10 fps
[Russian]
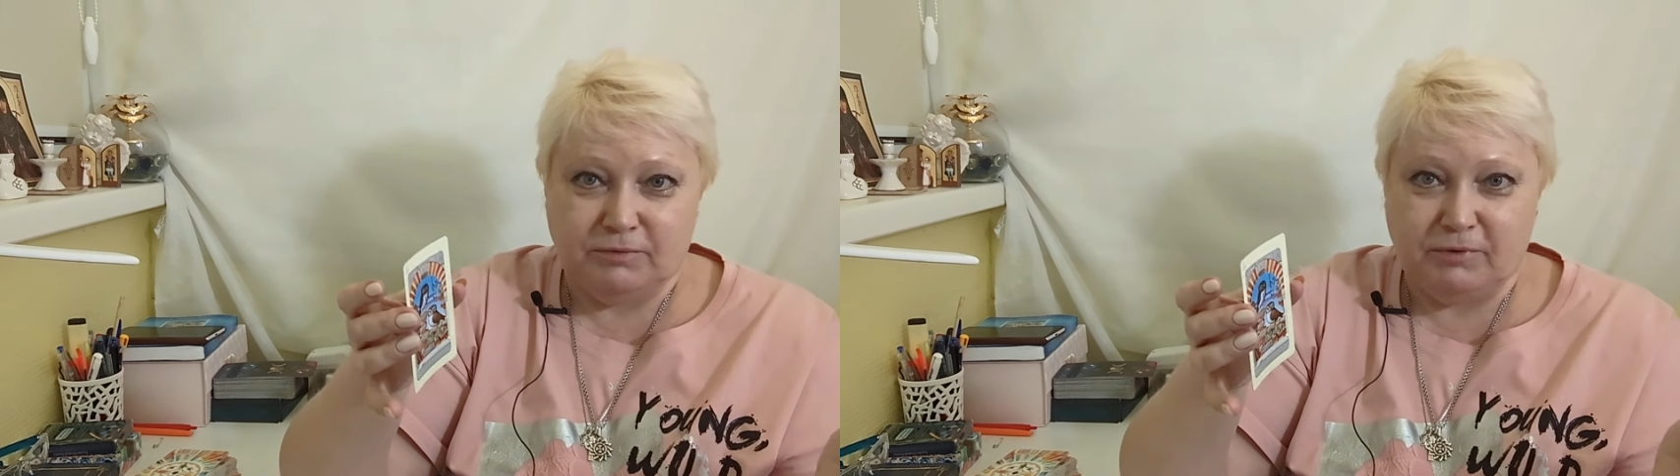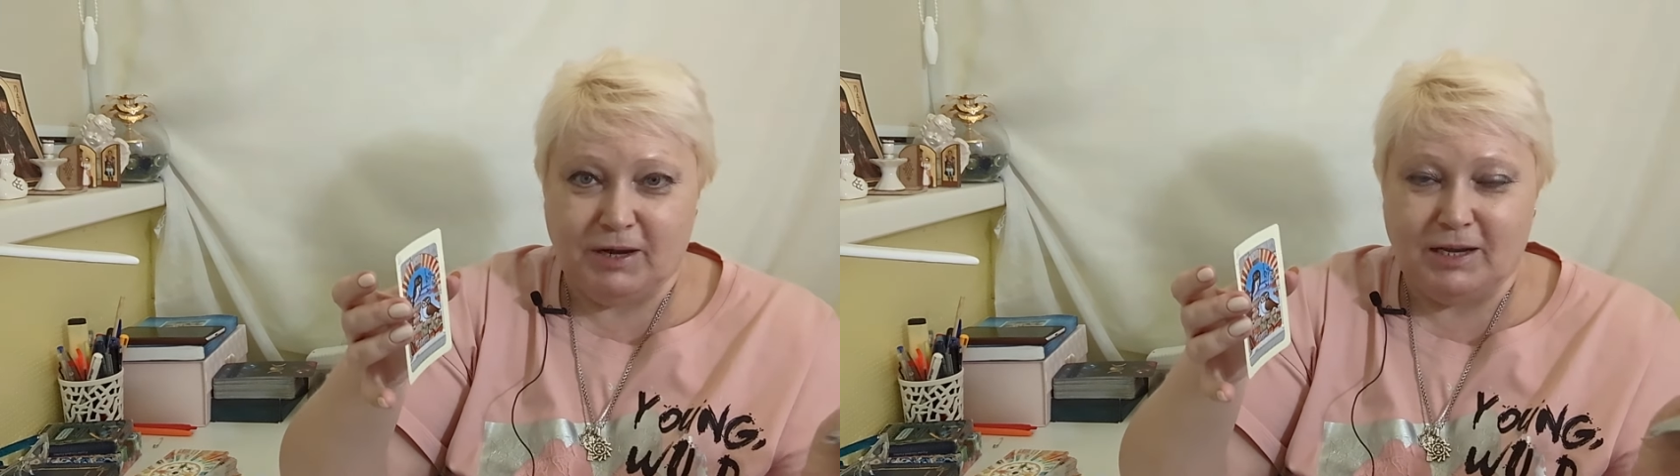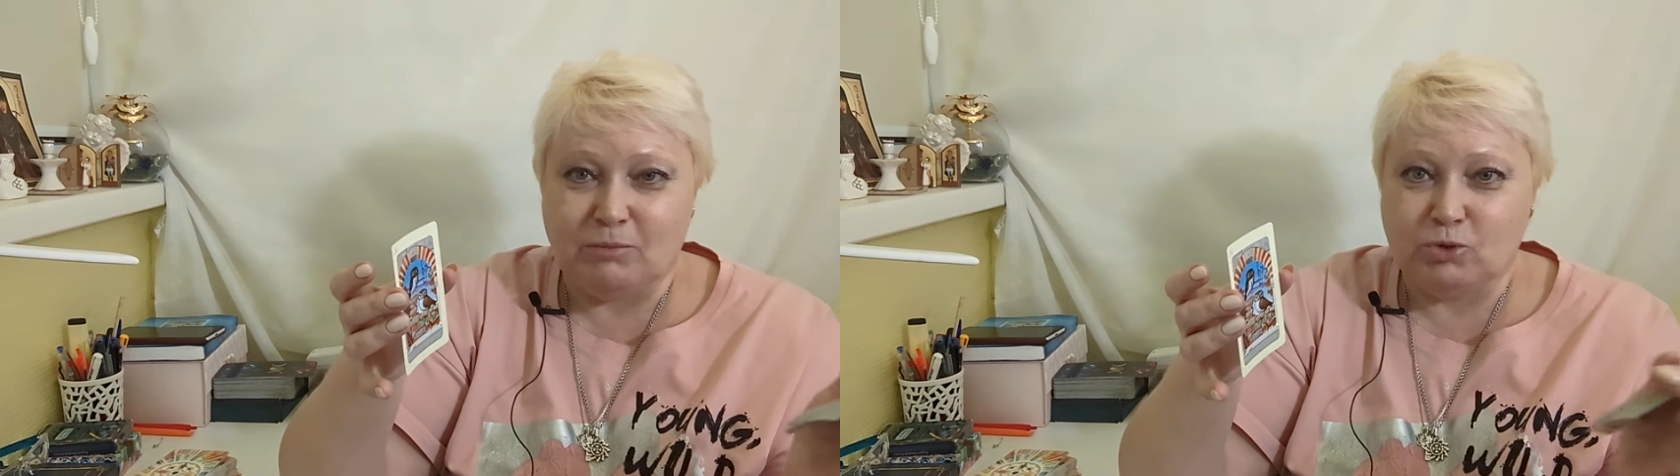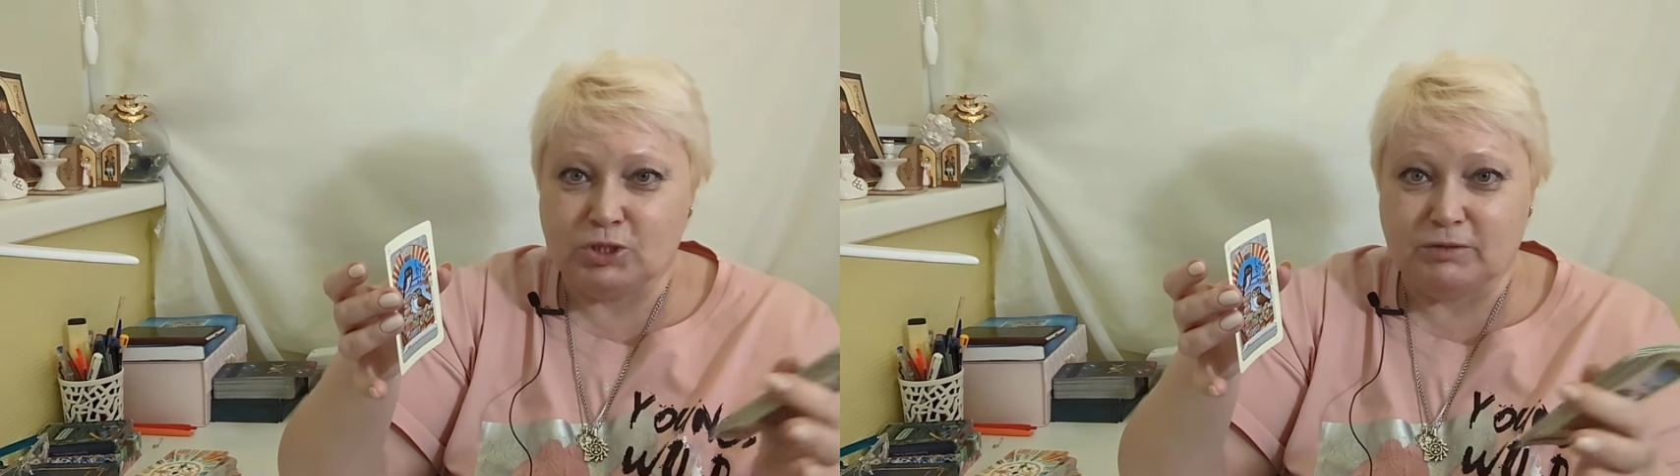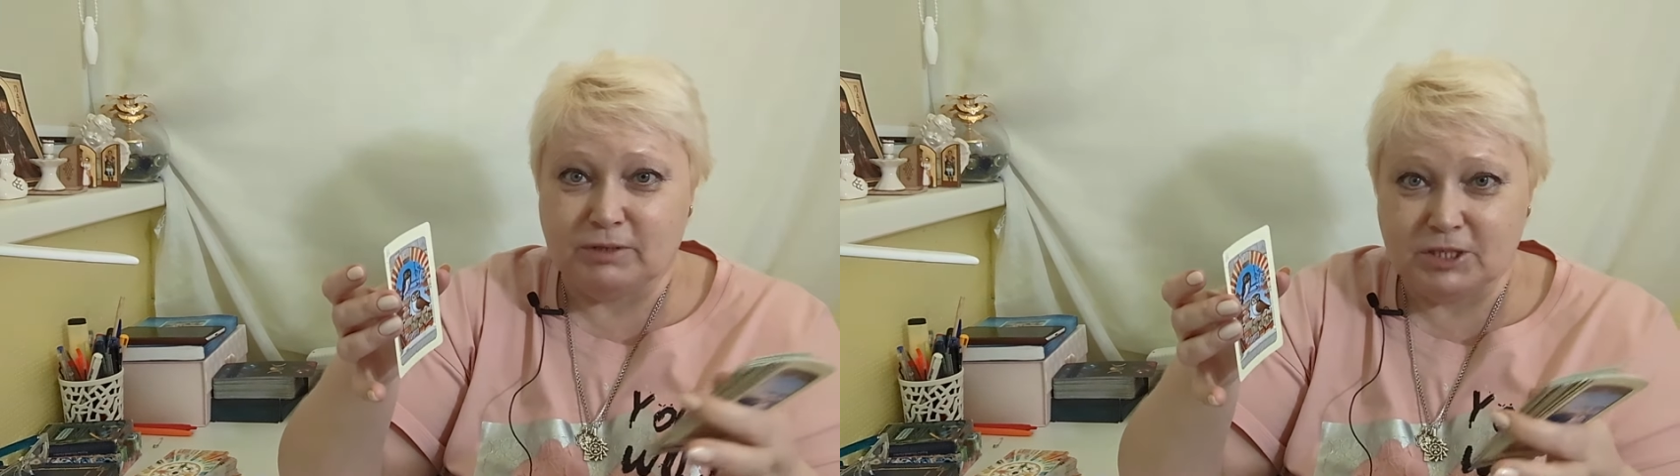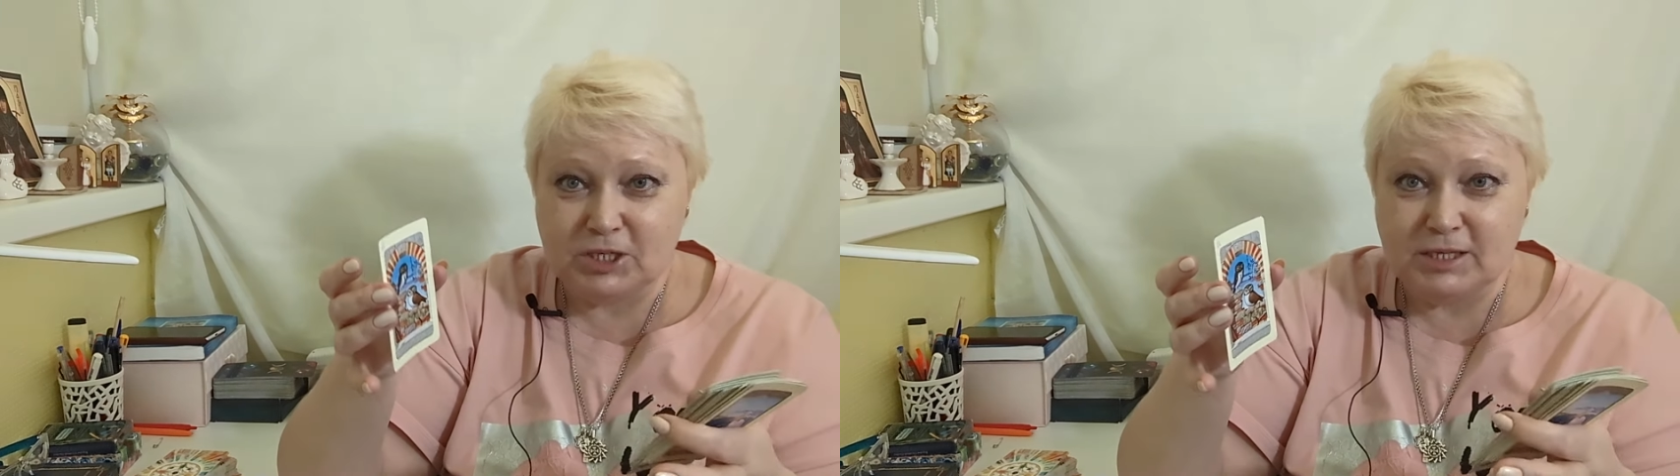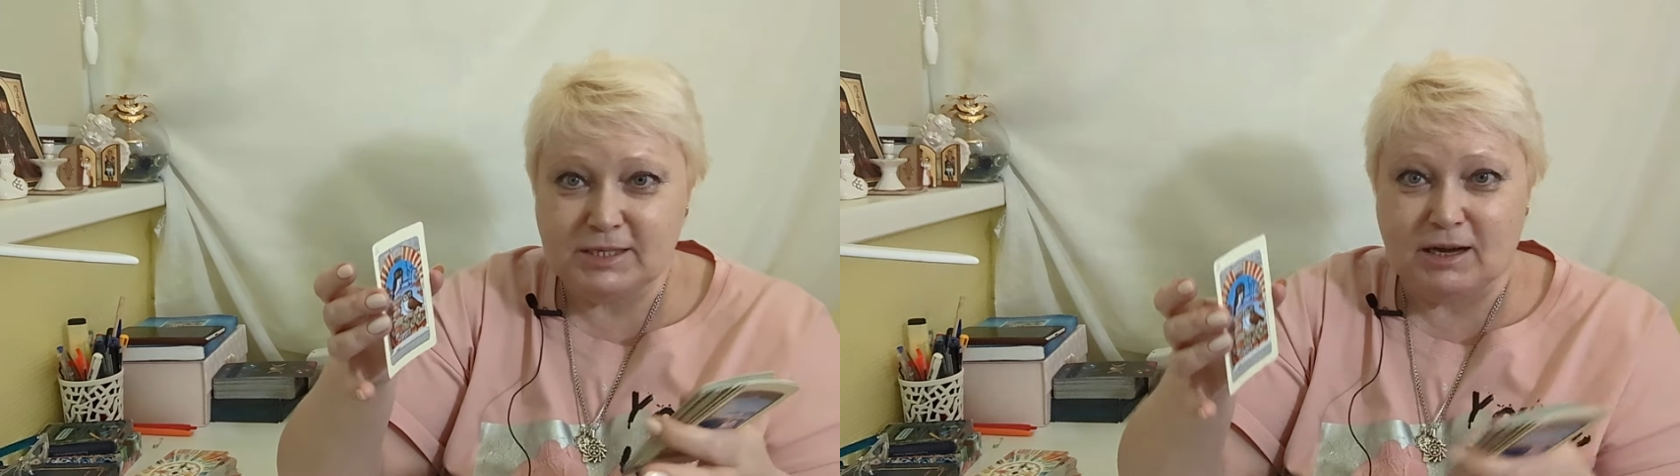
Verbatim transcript: февраля можете вложить,